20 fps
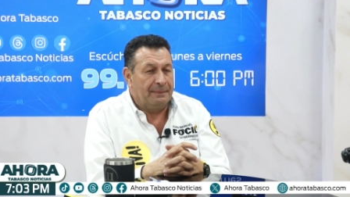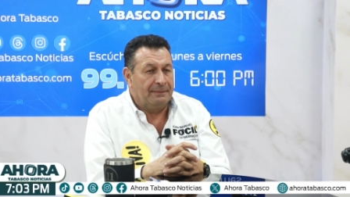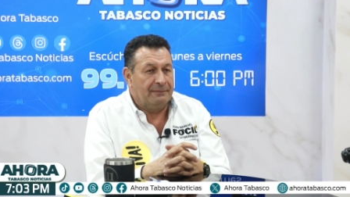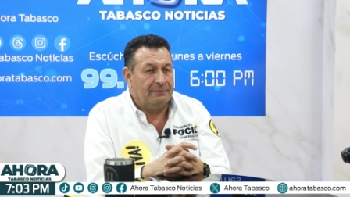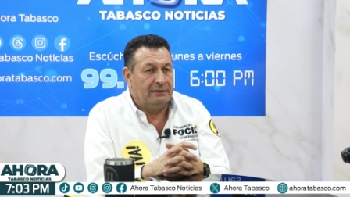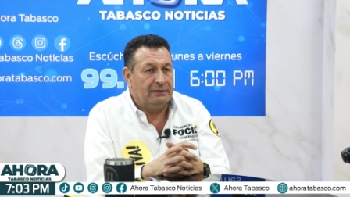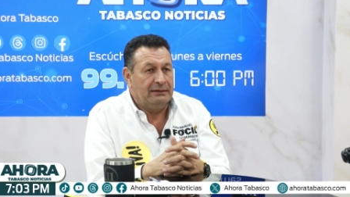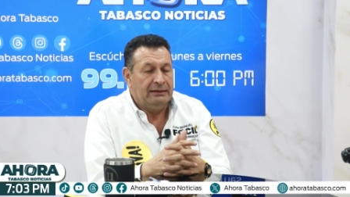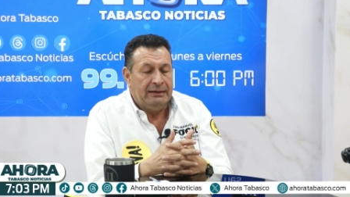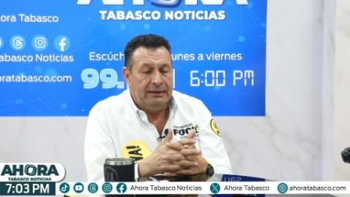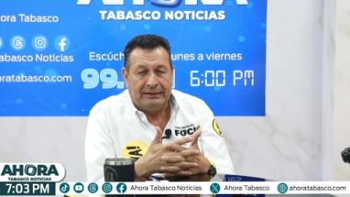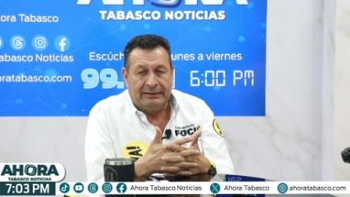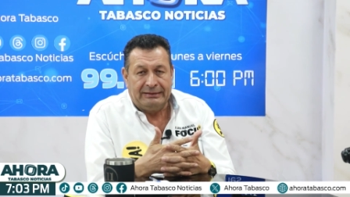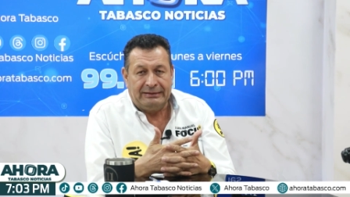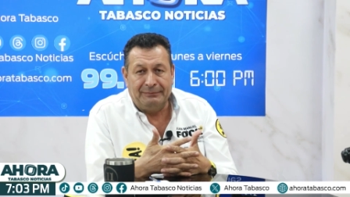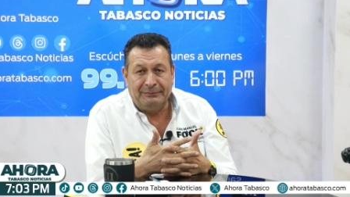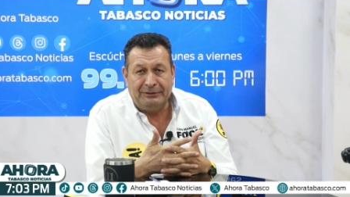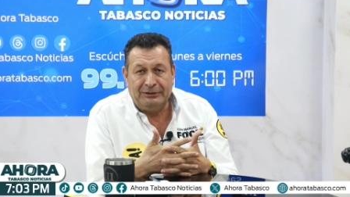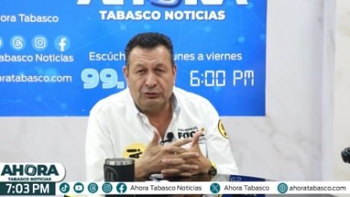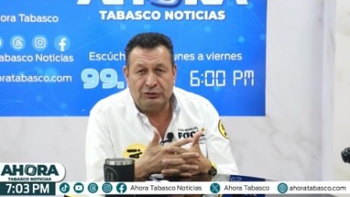¿sí?
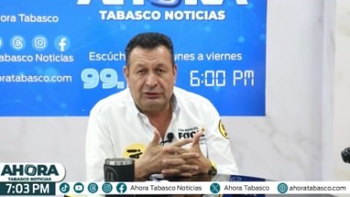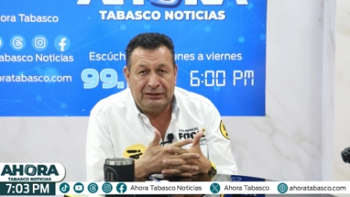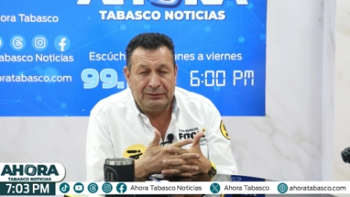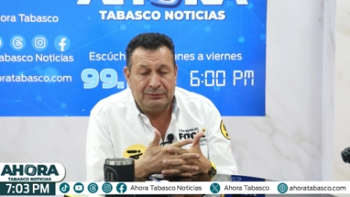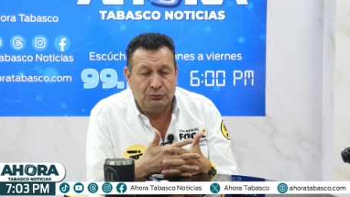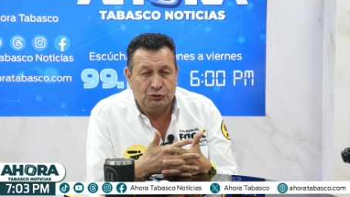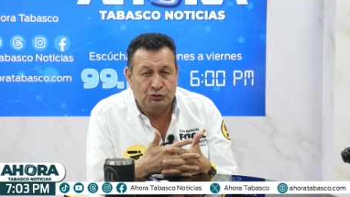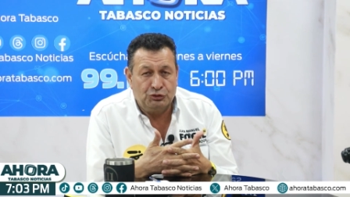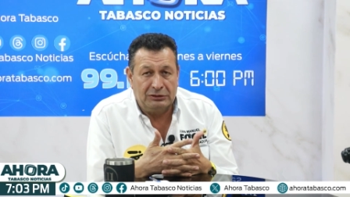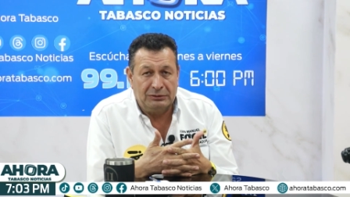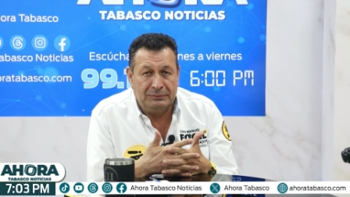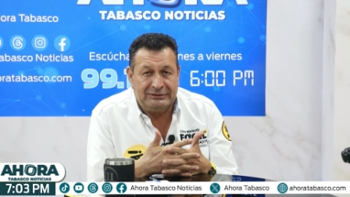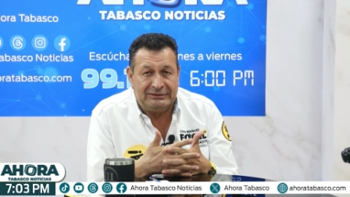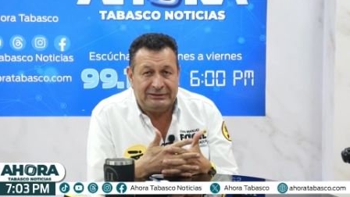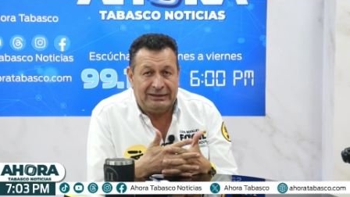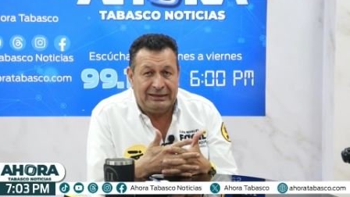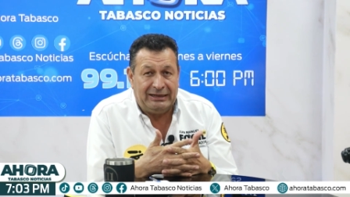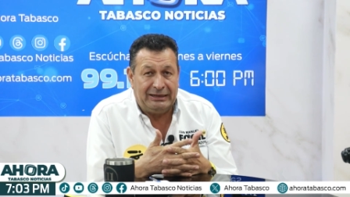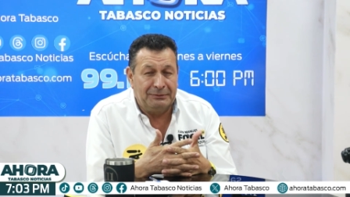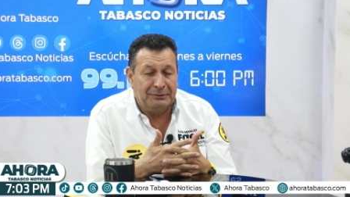Y a mí no tiene mucho que
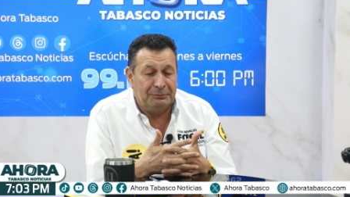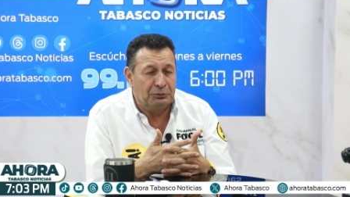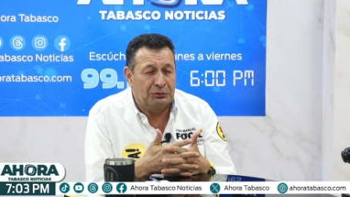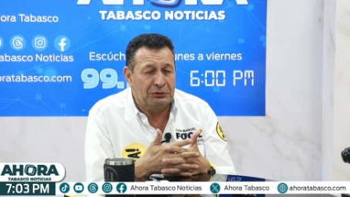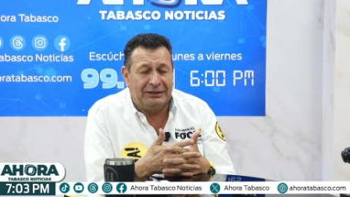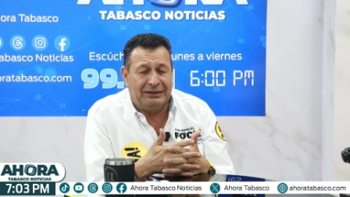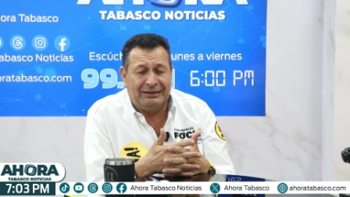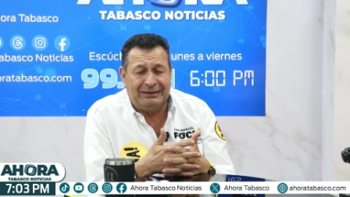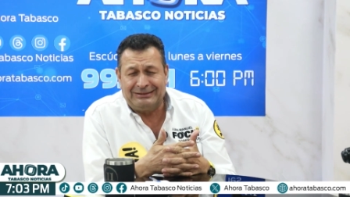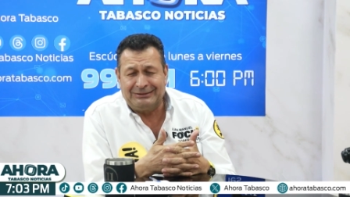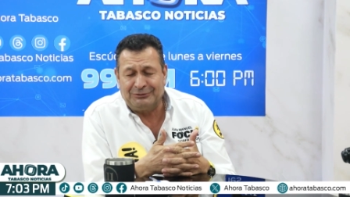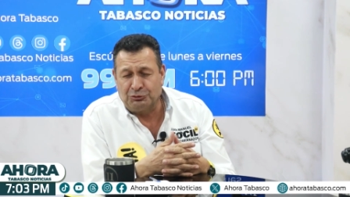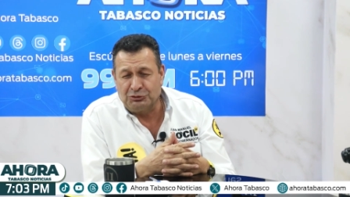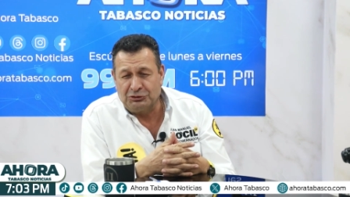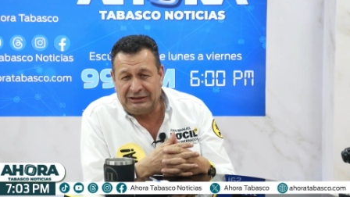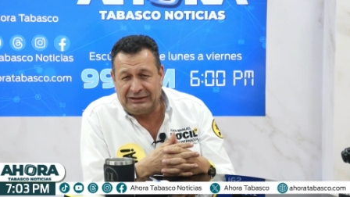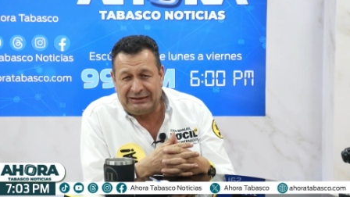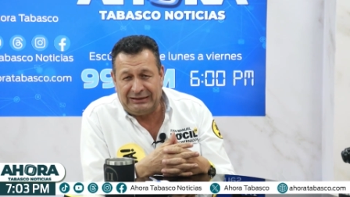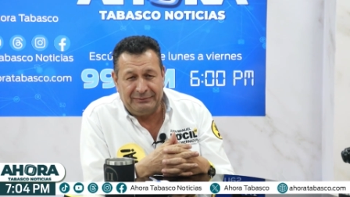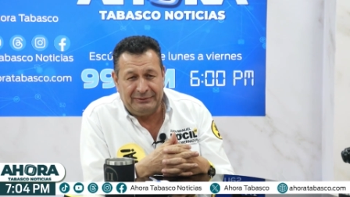investigarme, porque le
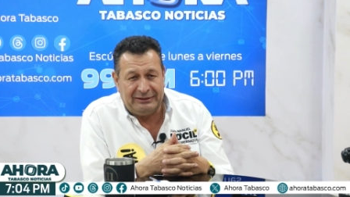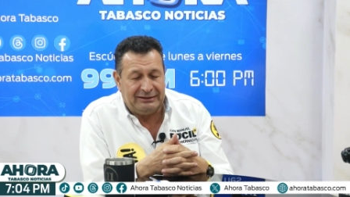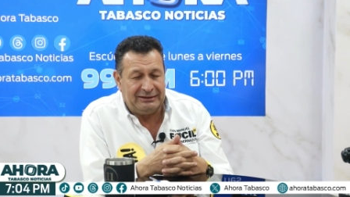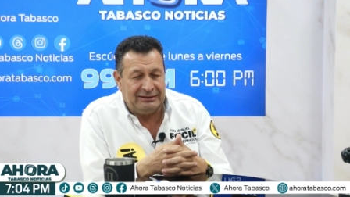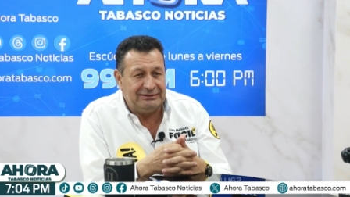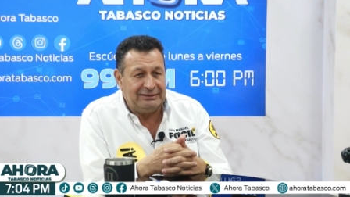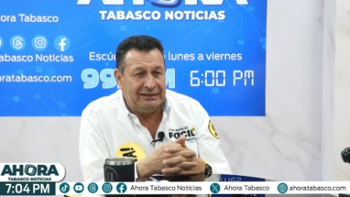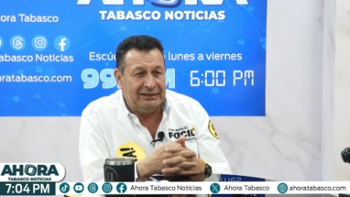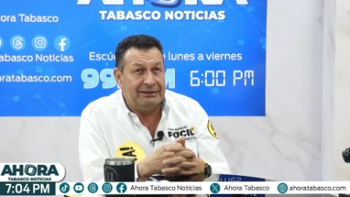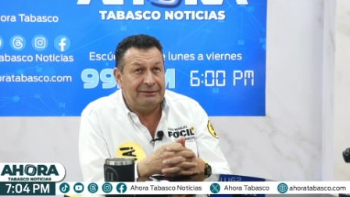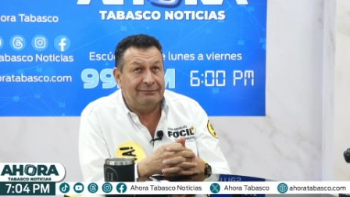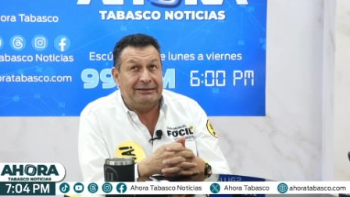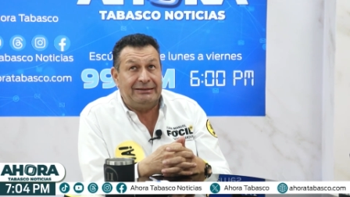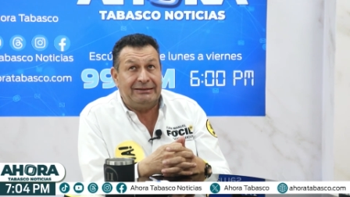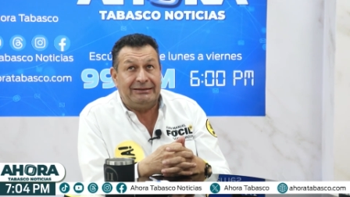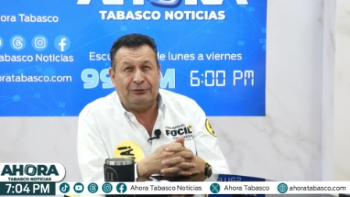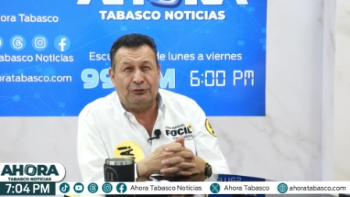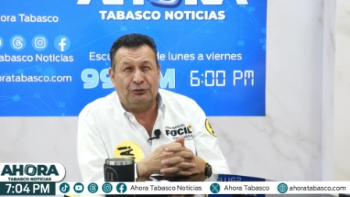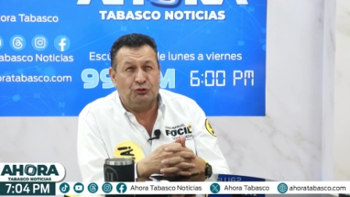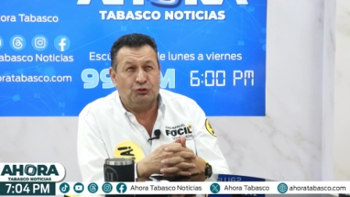escuché también que decía que
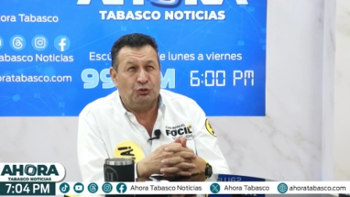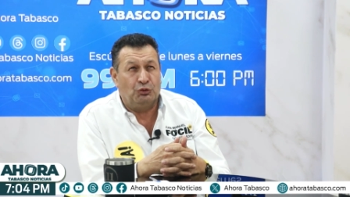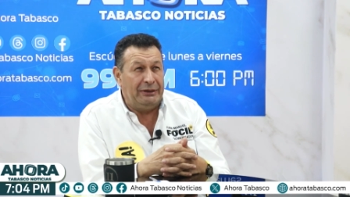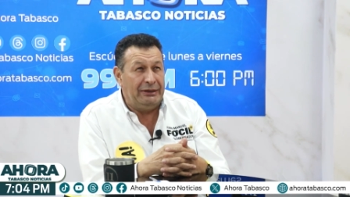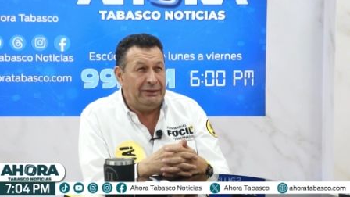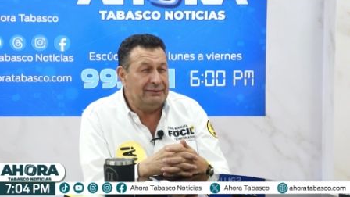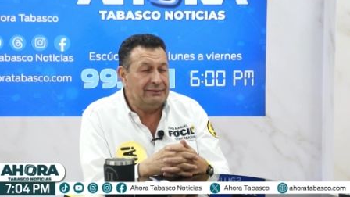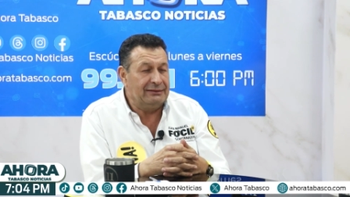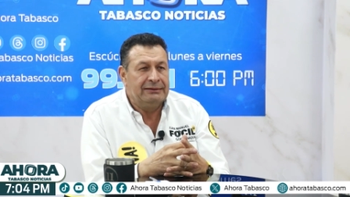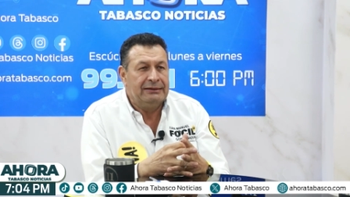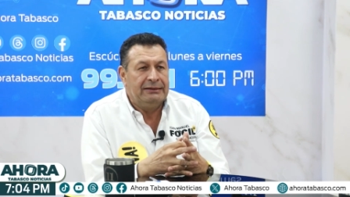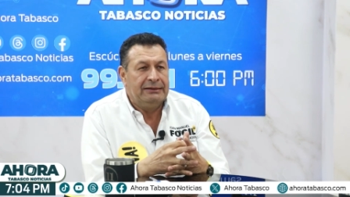22 cuentas.